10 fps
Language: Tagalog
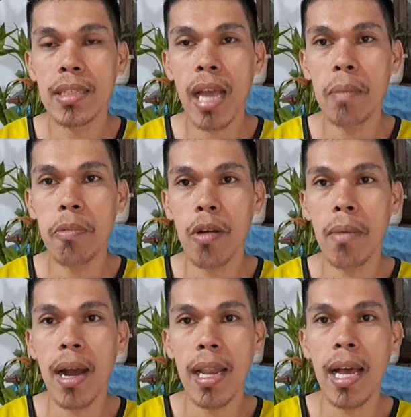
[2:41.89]
Dahil po
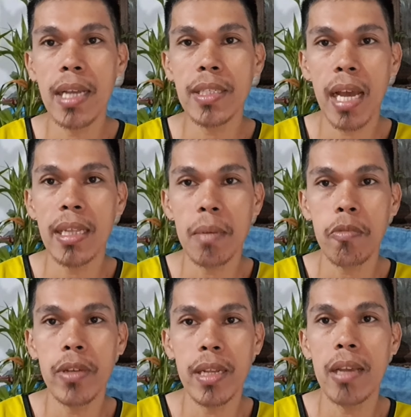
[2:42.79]
ang mga alahas, kahit na
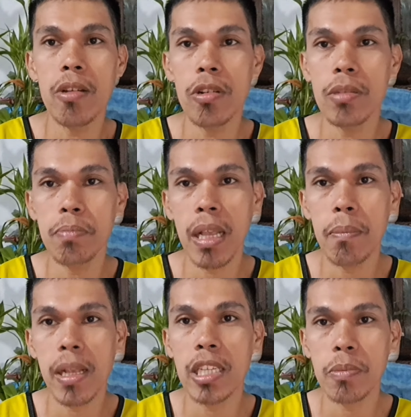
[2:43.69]
po yan ay gold,
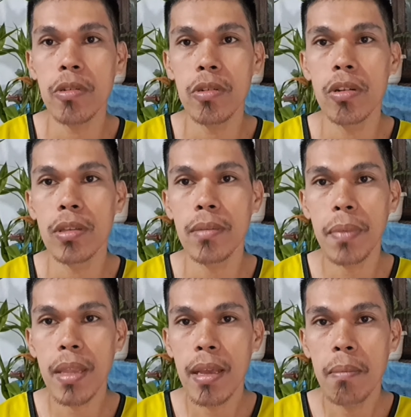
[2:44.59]
pare-pares pong gold,
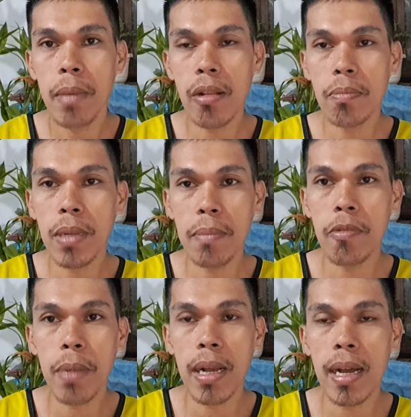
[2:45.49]
meron pa din
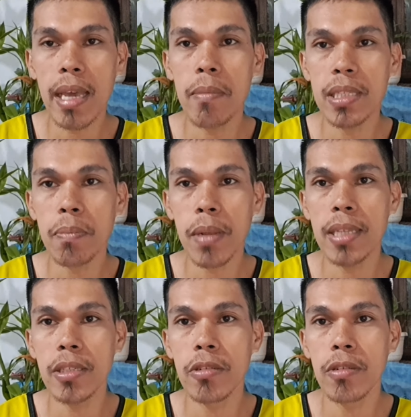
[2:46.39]
po pagkakaiba sa
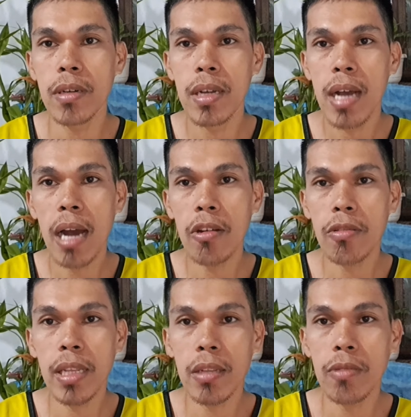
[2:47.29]
presyo
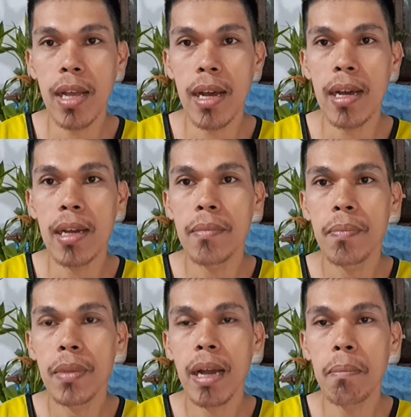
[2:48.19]
according to the
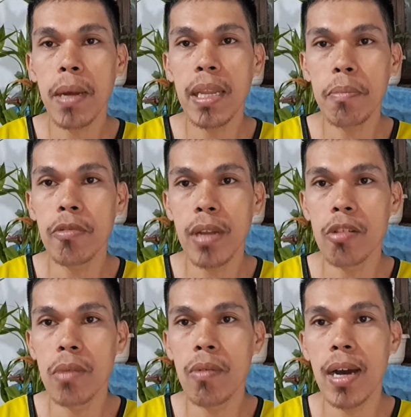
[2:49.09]
company po na
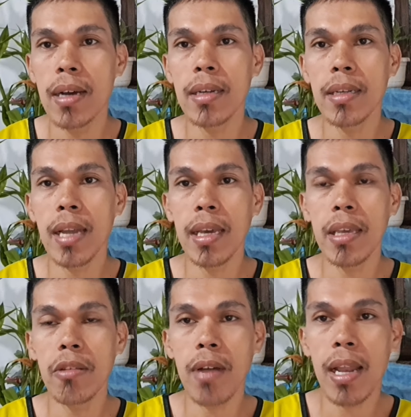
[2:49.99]
gumawa ng
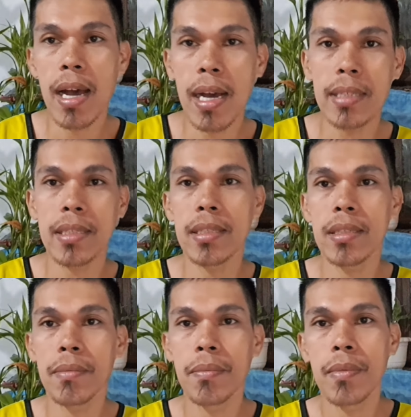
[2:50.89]
iyong
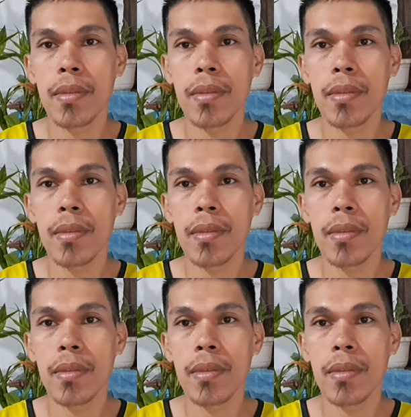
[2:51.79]
alahas.